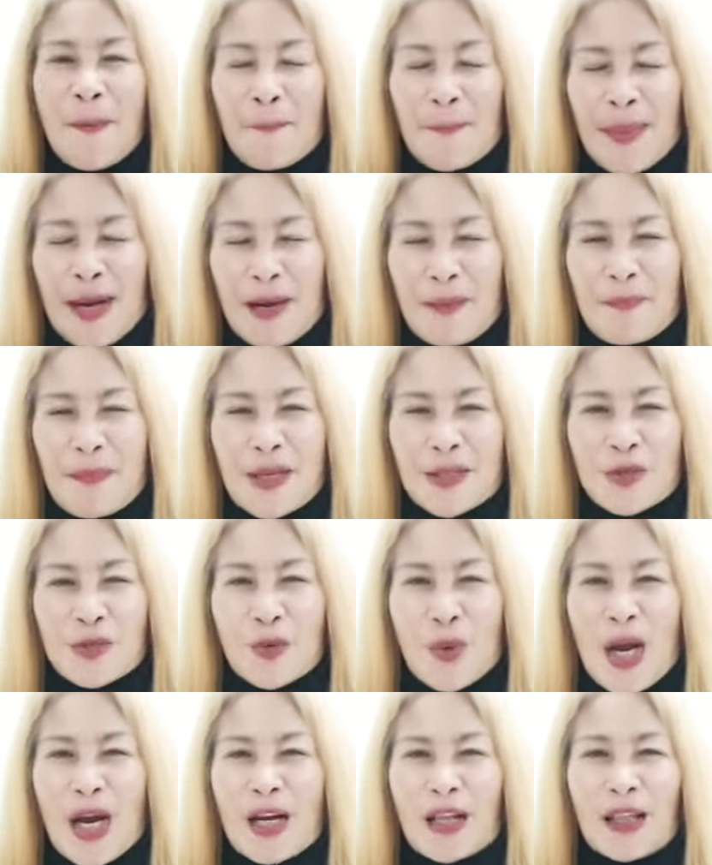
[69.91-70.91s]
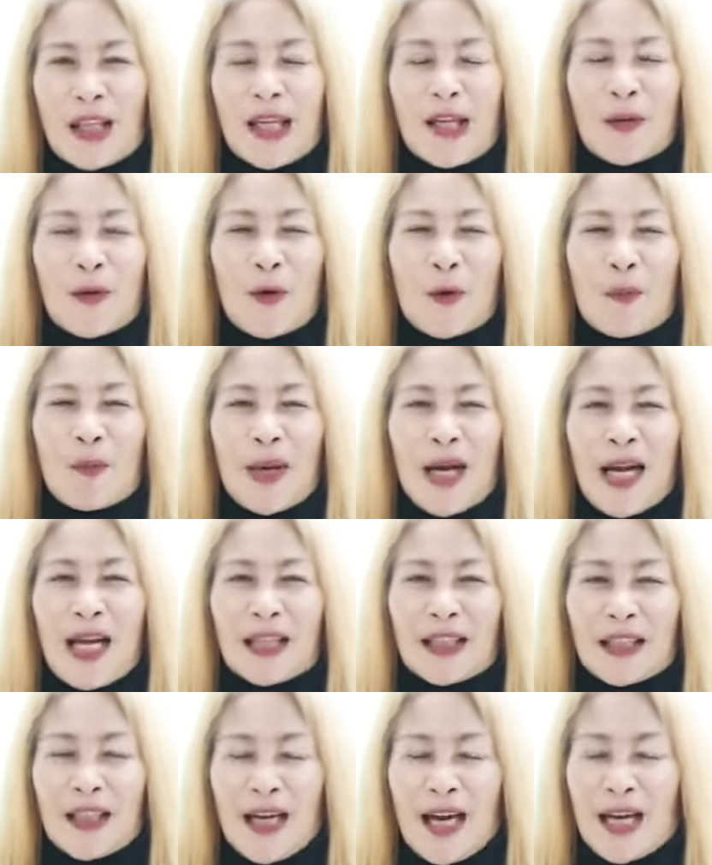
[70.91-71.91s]
pangpaswerte o
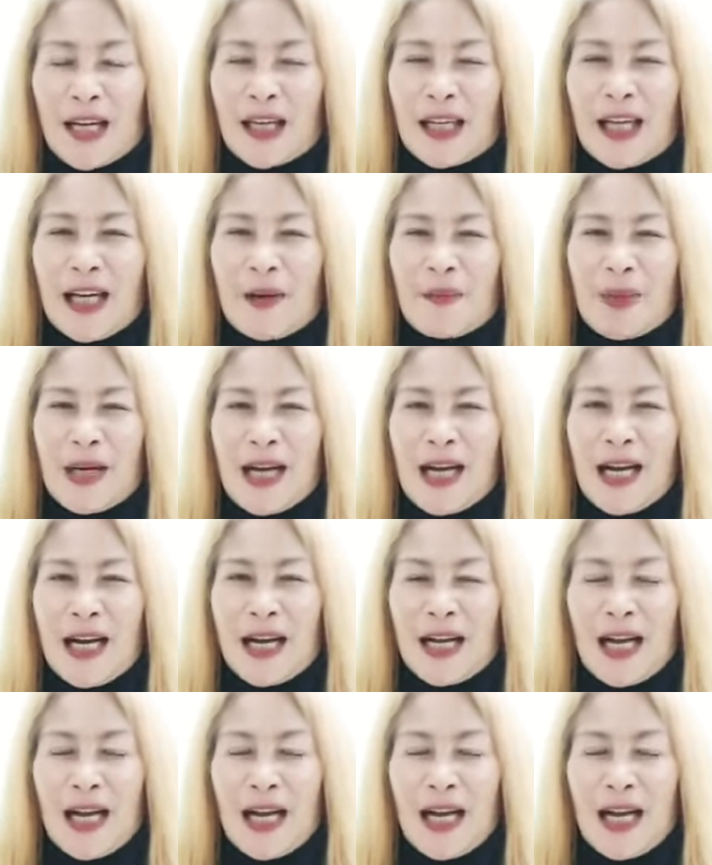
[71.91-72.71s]
pag-attract ng mga